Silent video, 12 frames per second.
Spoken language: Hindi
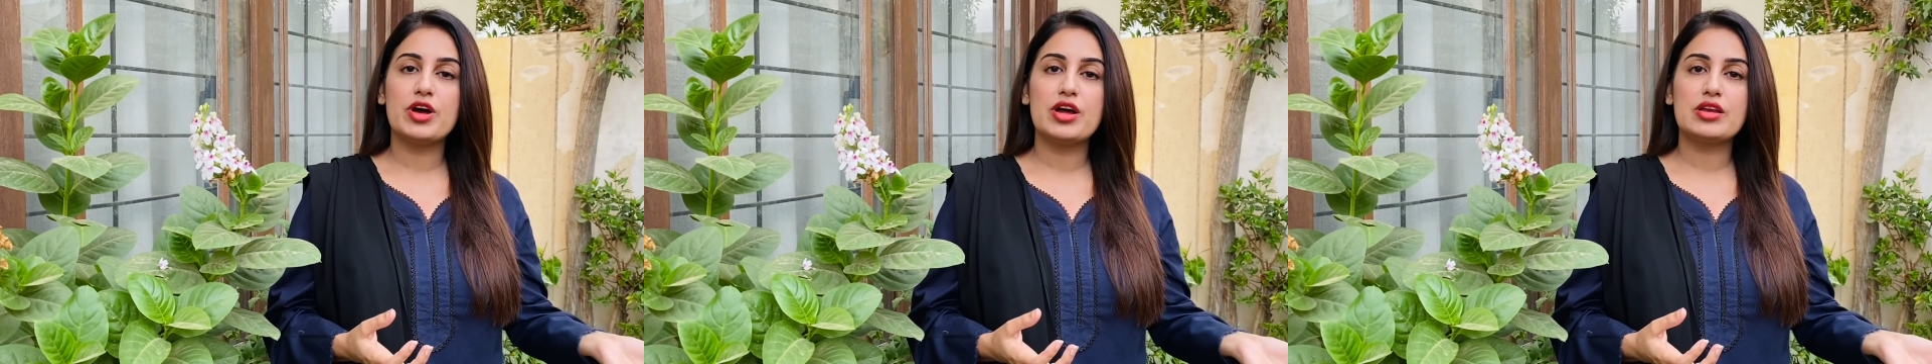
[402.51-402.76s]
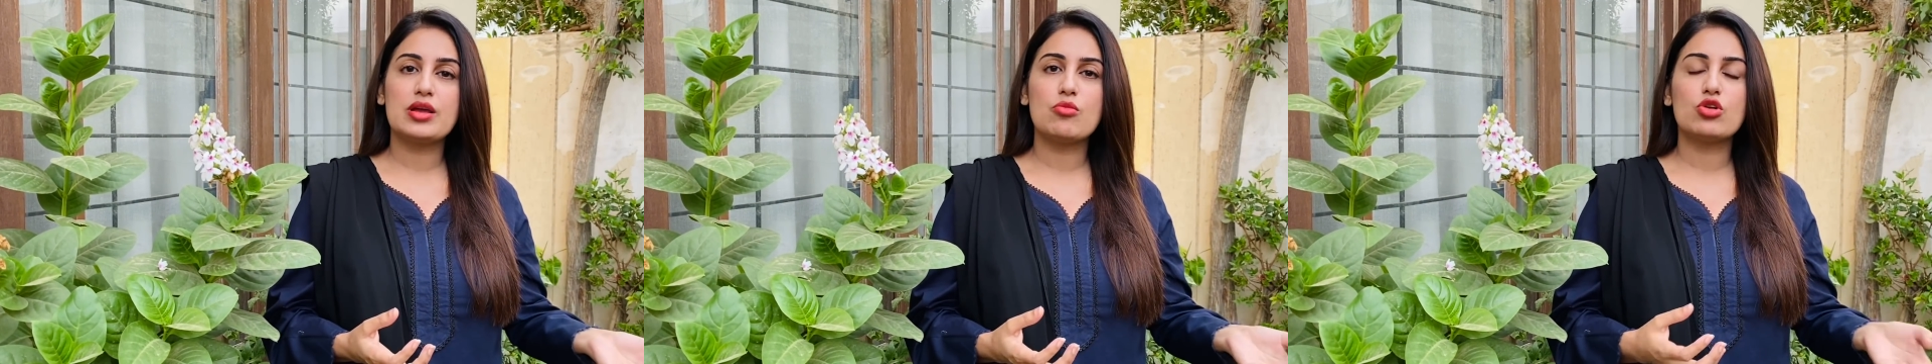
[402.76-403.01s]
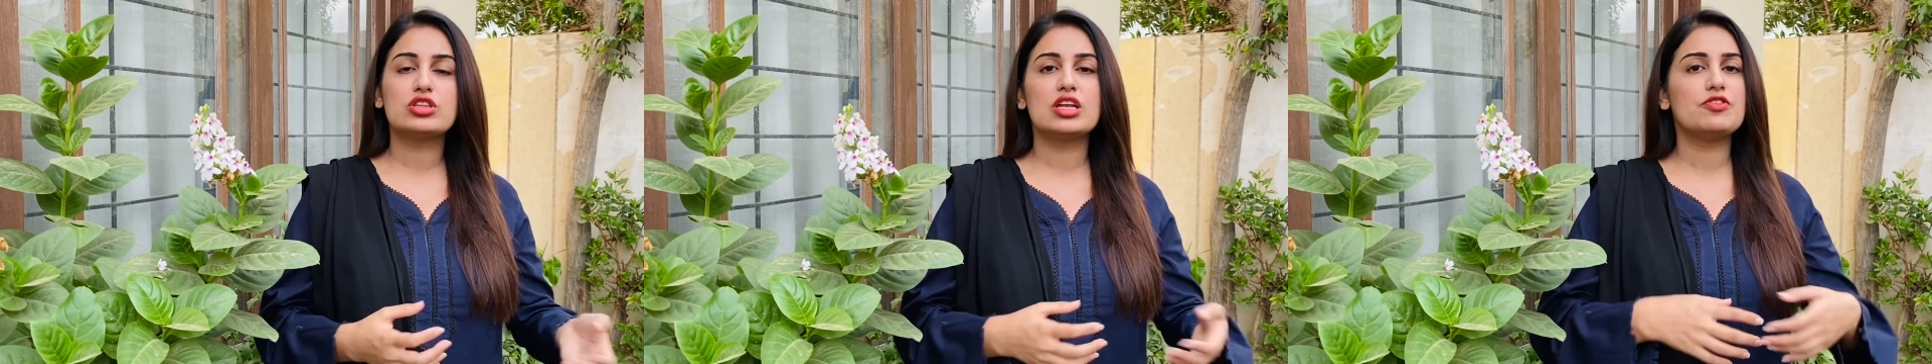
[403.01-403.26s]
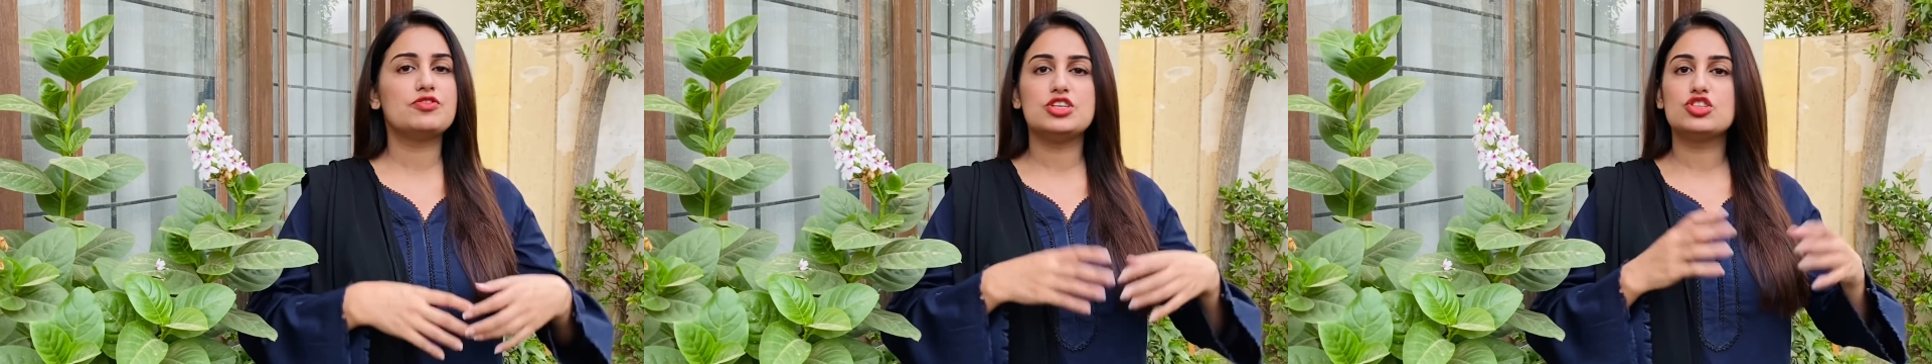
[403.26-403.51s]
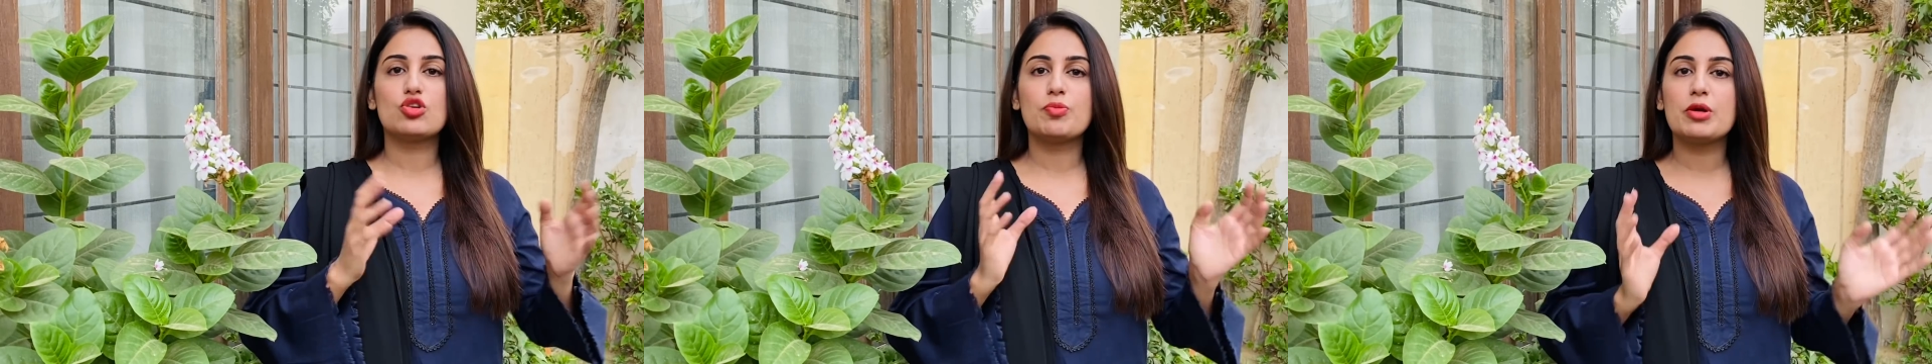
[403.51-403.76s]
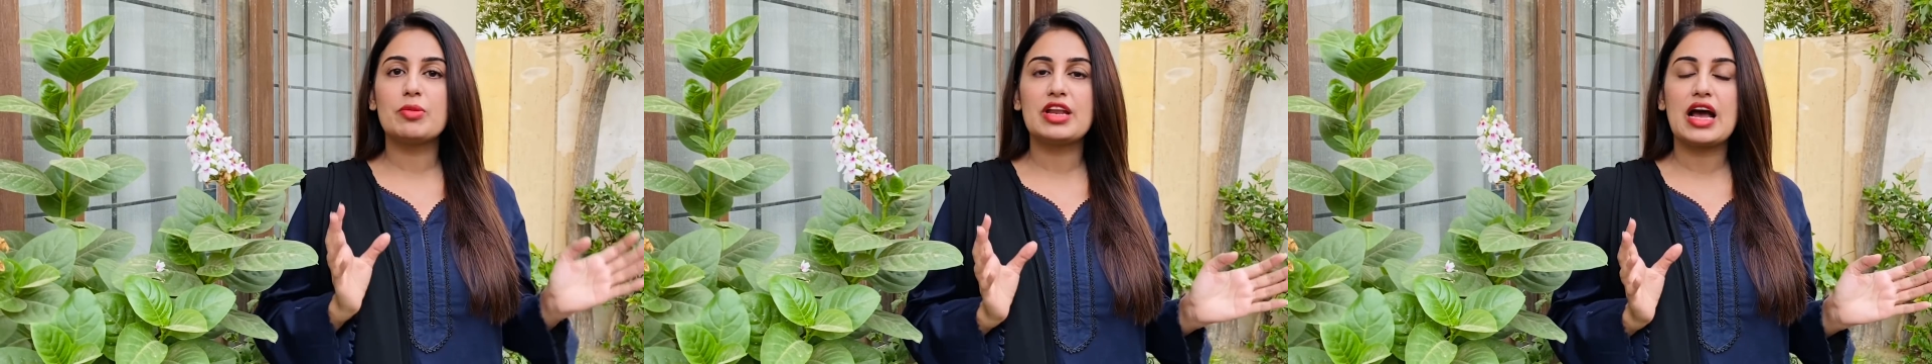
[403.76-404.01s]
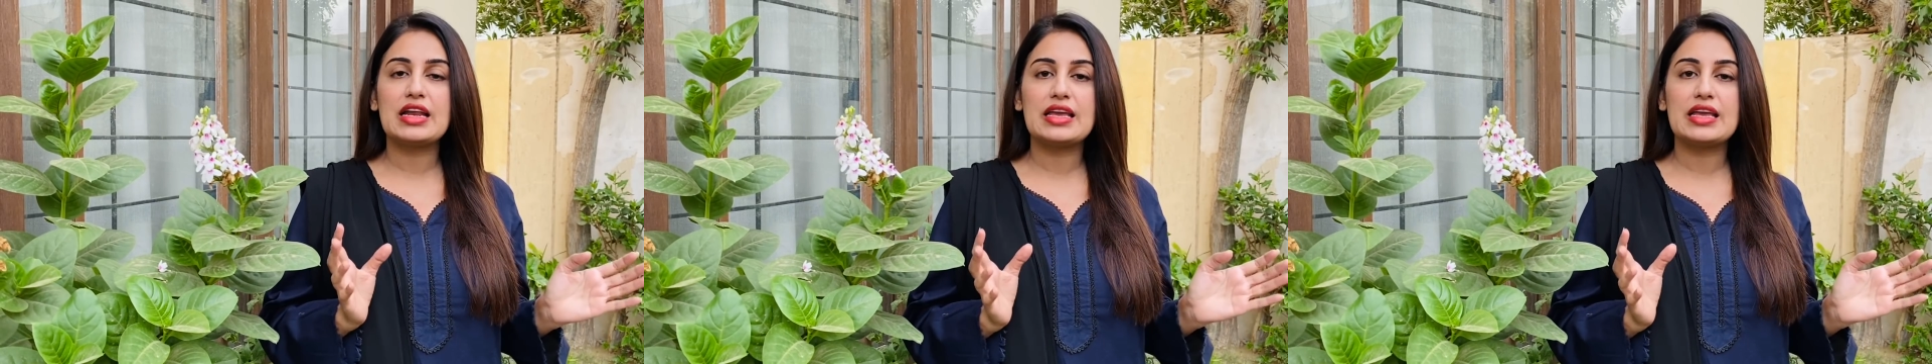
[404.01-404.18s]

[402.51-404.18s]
पर या मुख्तलिफ चीज़ों पर बना